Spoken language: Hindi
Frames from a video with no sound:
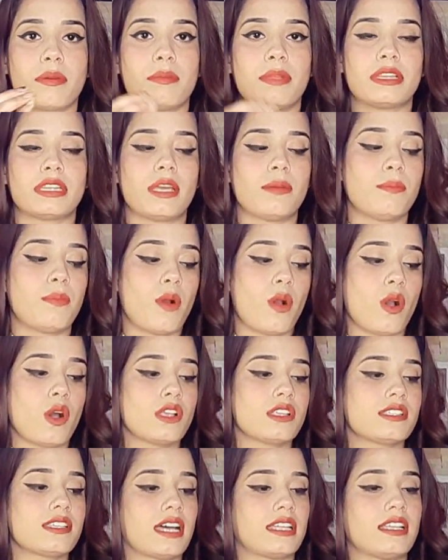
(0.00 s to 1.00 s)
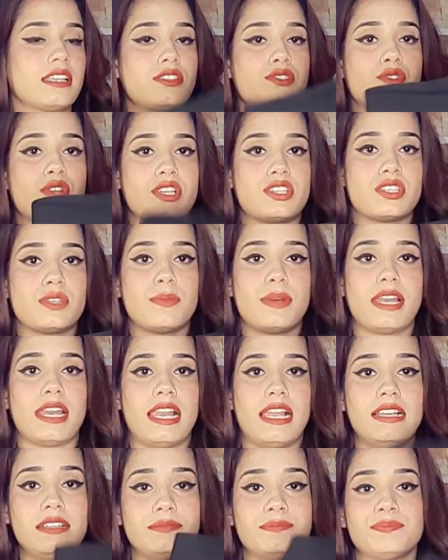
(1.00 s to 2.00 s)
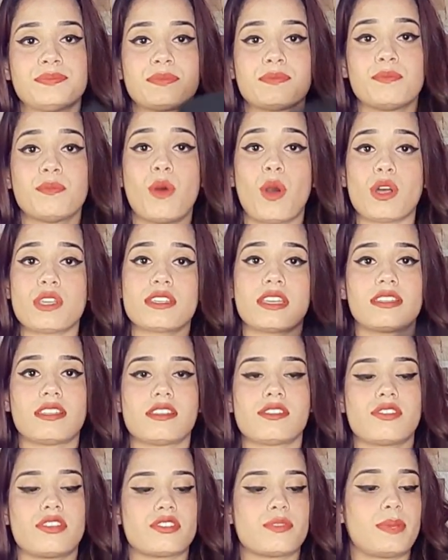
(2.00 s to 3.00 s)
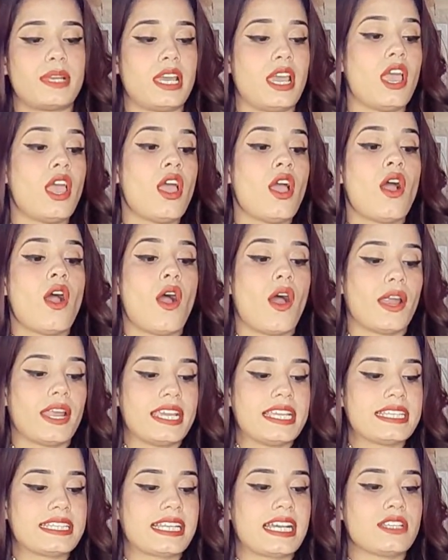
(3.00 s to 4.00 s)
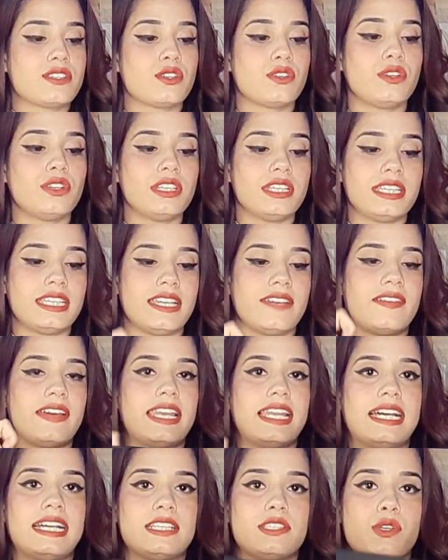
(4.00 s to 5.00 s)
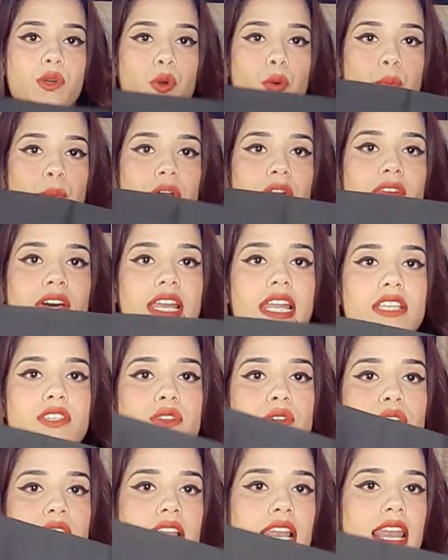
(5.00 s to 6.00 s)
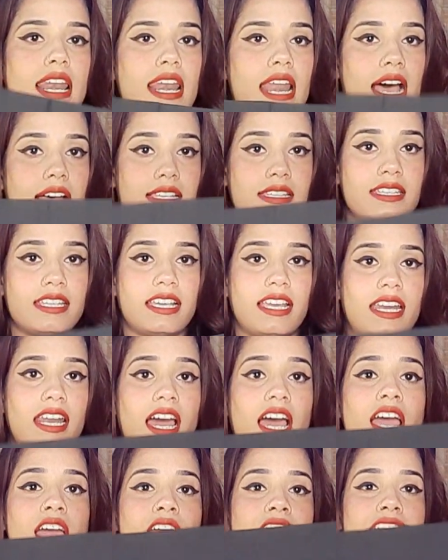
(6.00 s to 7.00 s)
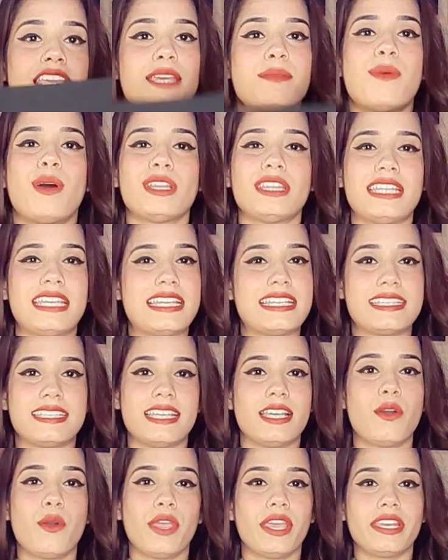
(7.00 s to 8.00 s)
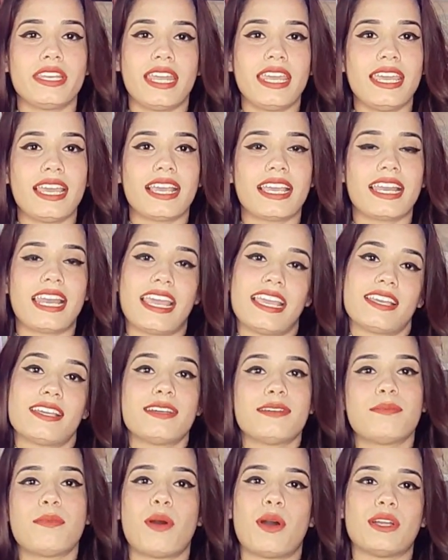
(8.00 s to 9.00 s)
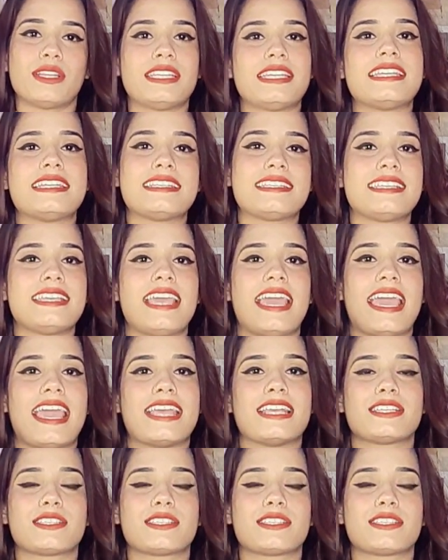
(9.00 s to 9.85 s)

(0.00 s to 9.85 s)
में मिलता है बहुत ज़्यादा स्ट्रेचेबल है बहुत ज़्यादा स्ट्रेचेबल है और इसका जो ये वाला जो ऊपर वाला जो इलास्टिक है ना ये बहुत ईजी गोइंग नहीं है कि लाइक बहुत ईजी है